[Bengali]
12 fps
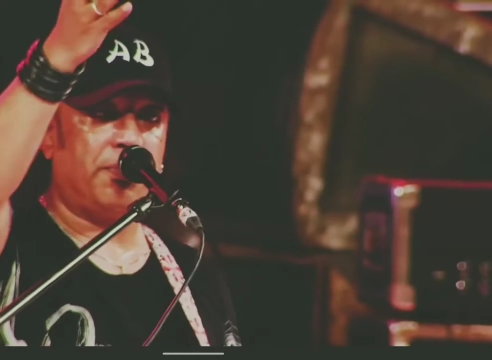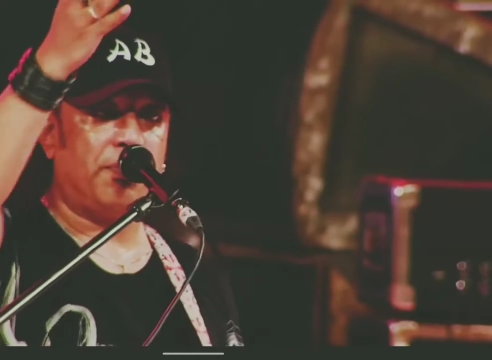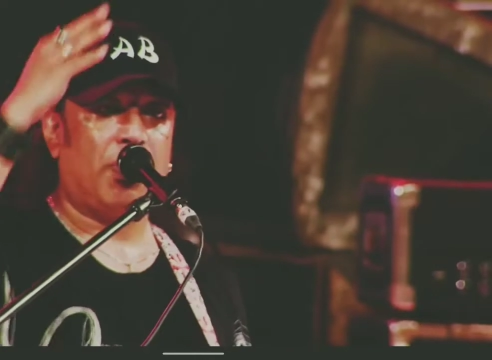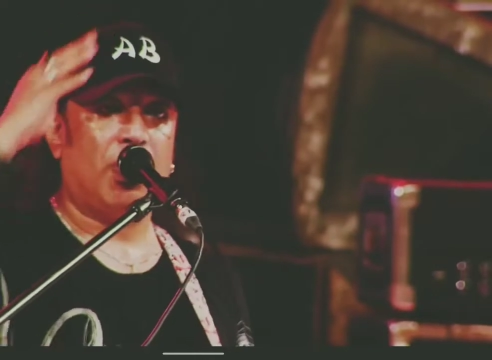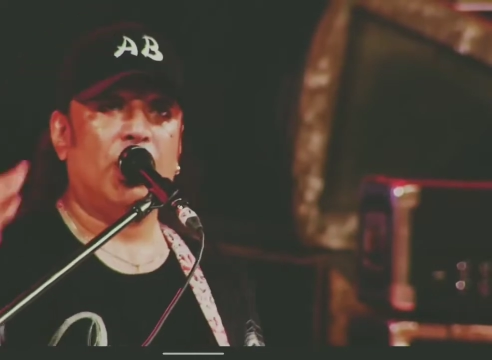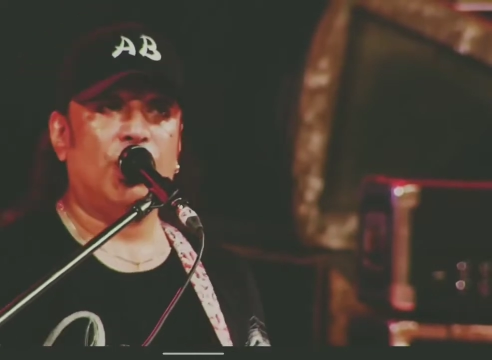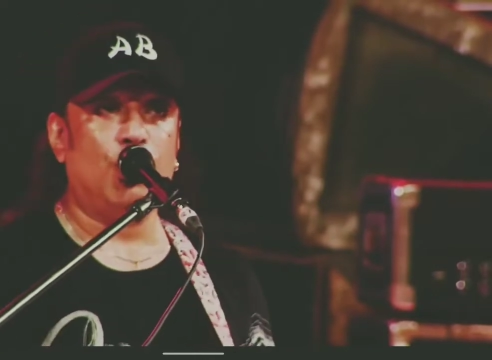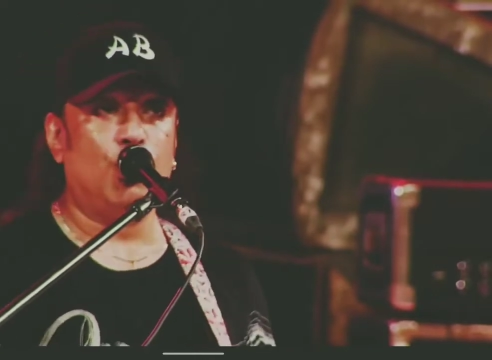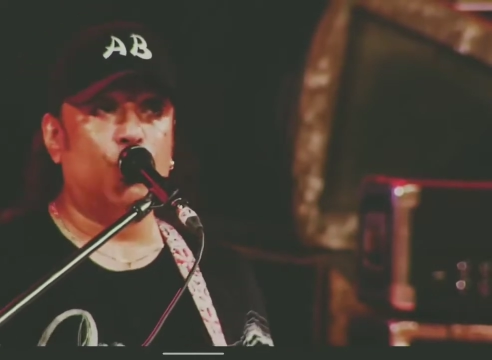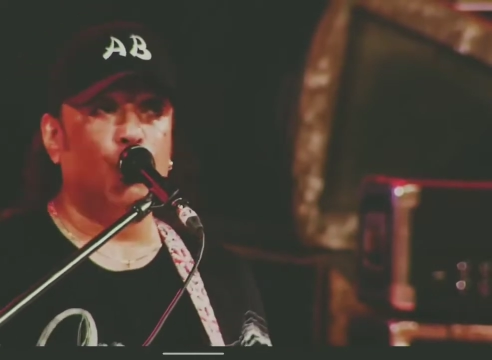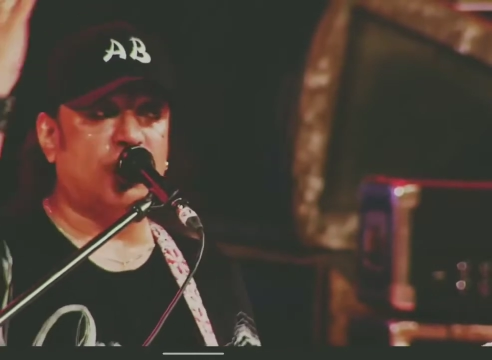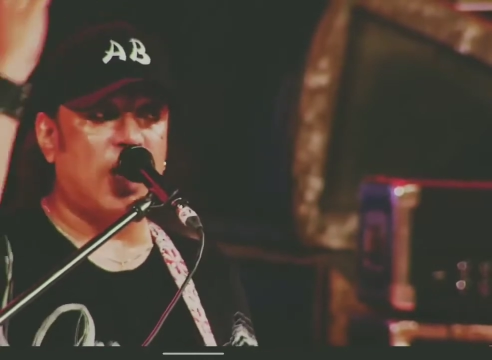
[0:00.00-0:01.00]
ইউ ডু
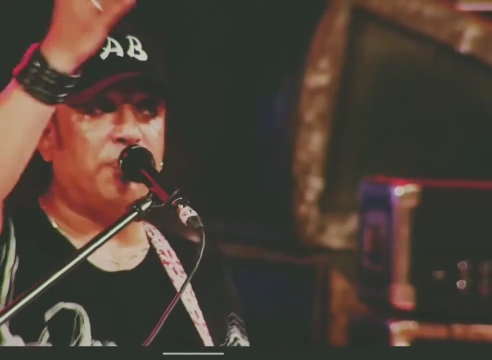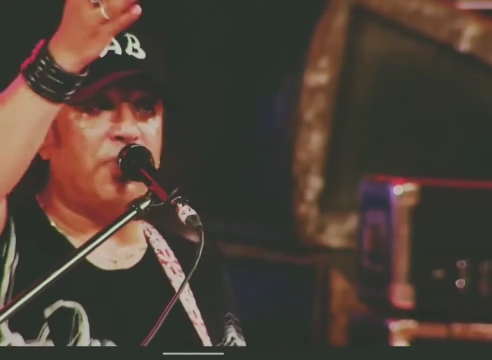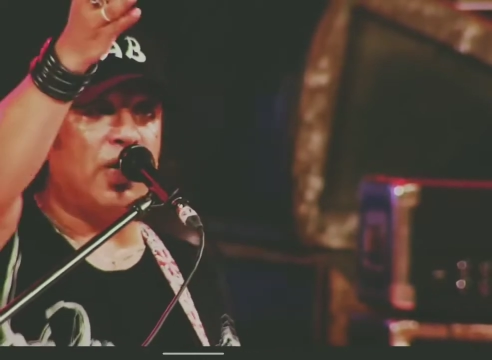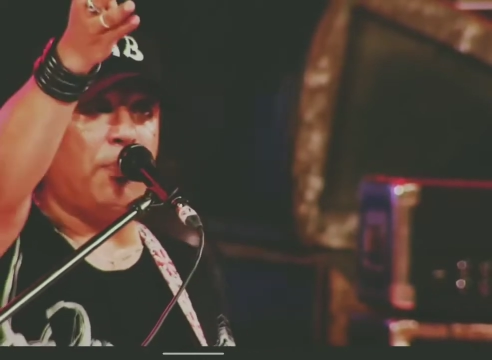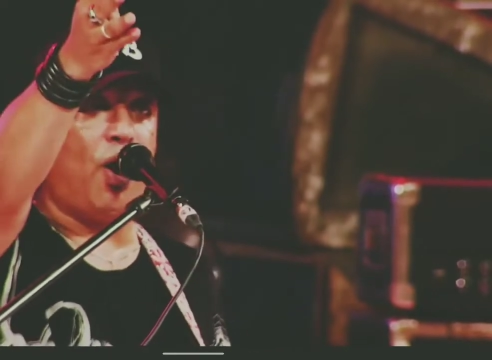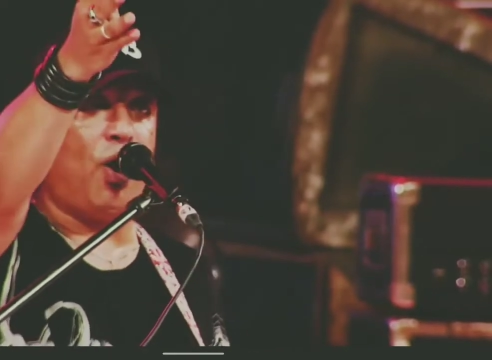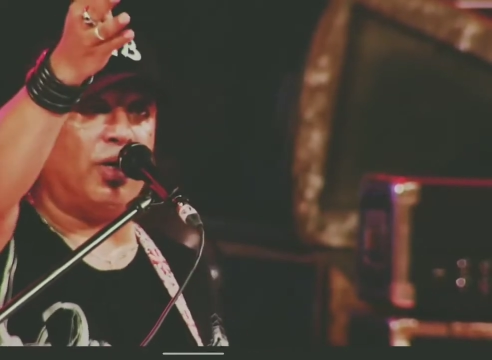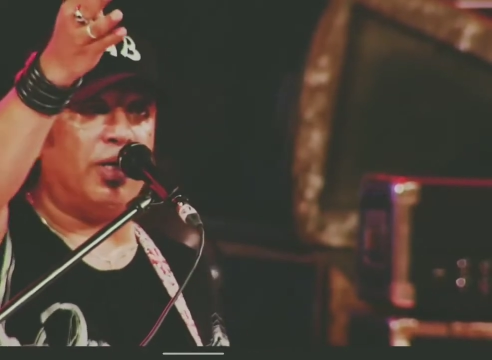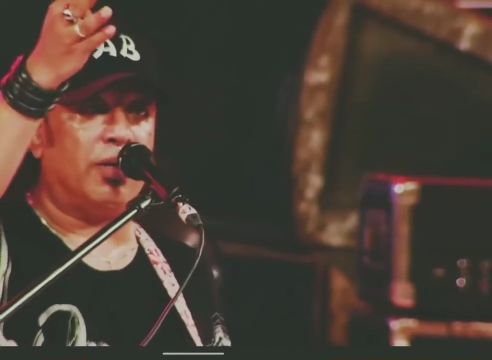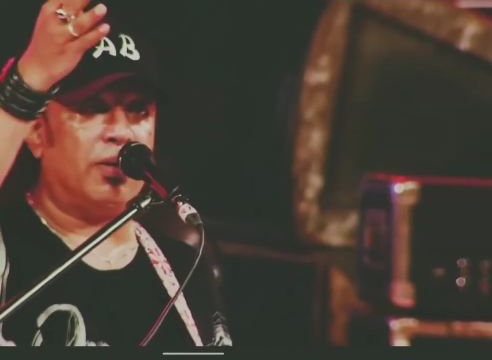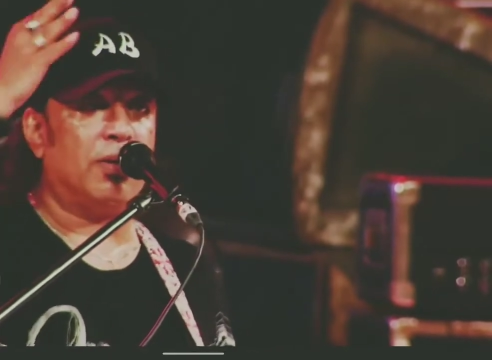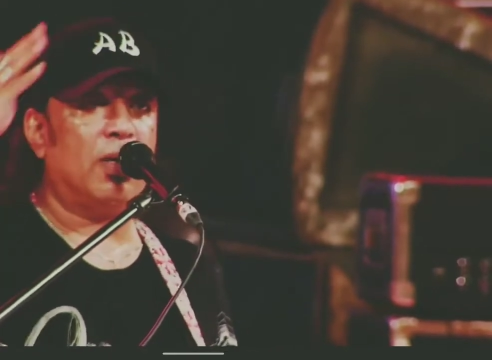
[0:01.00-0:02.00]
সামথিং অ্যাবাউট ইট
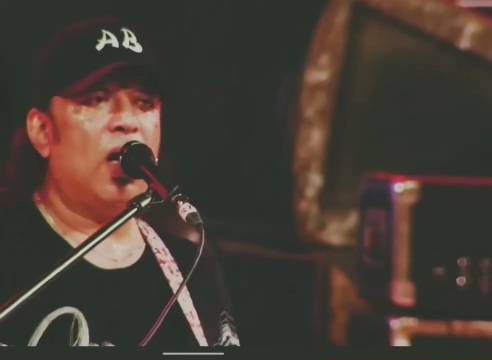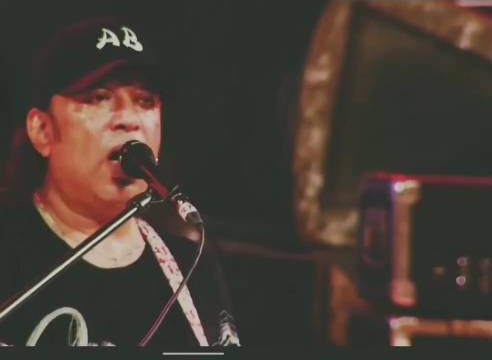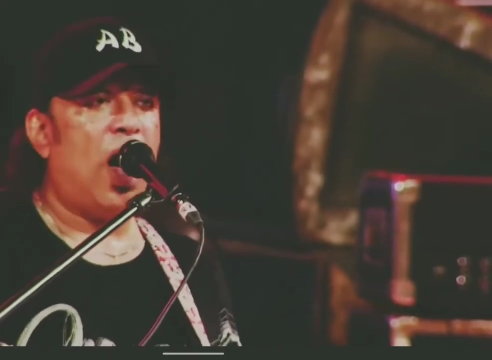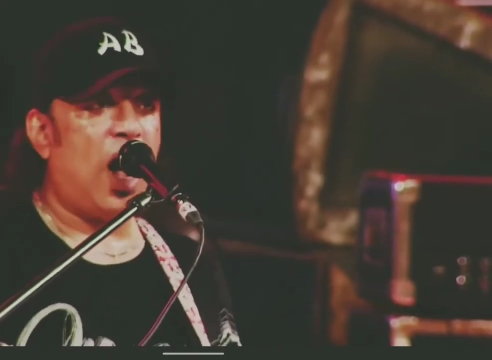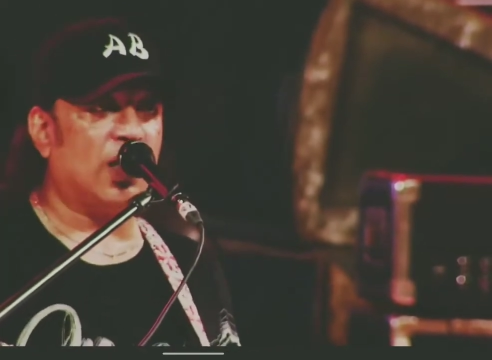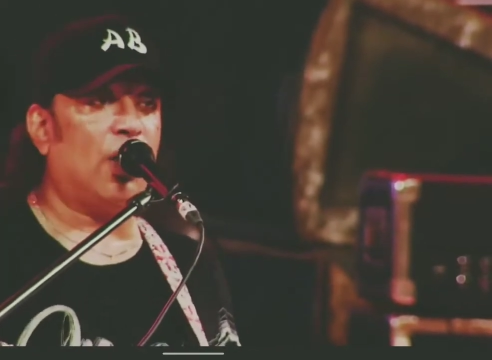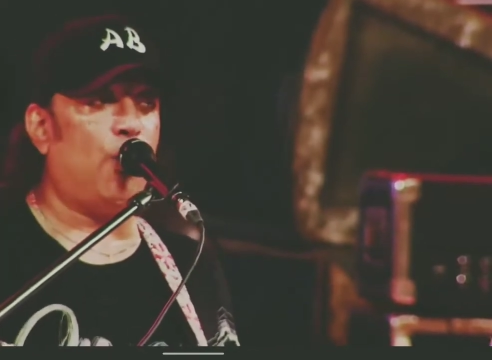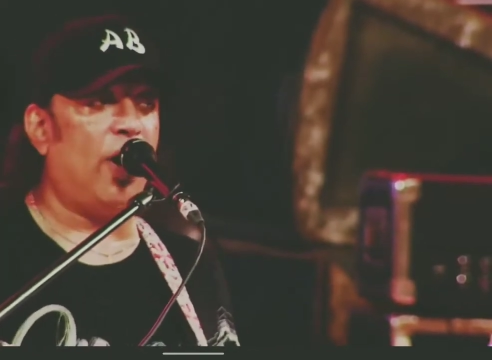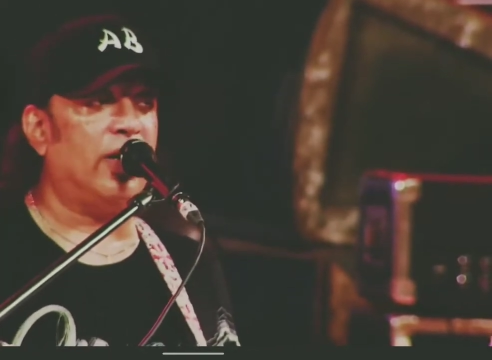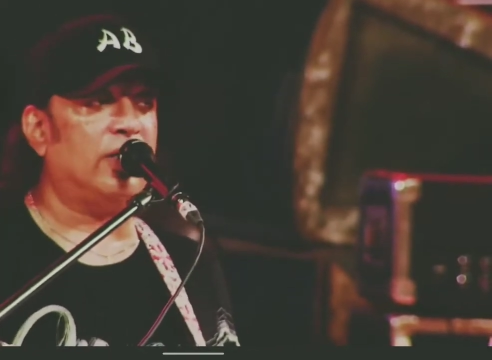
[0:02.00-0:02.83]
আদারওয়াইজ